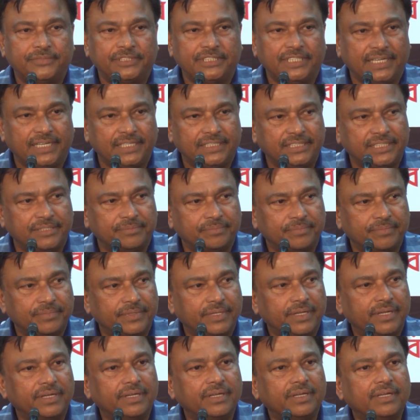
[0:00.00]
ঠিক আছে
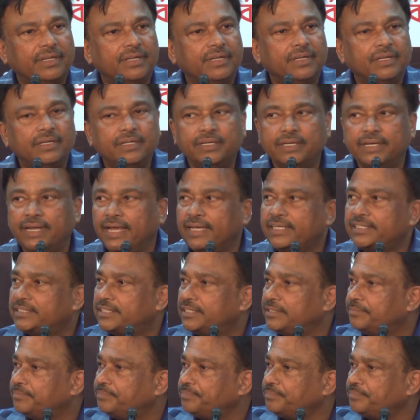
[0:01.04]
নেক্সট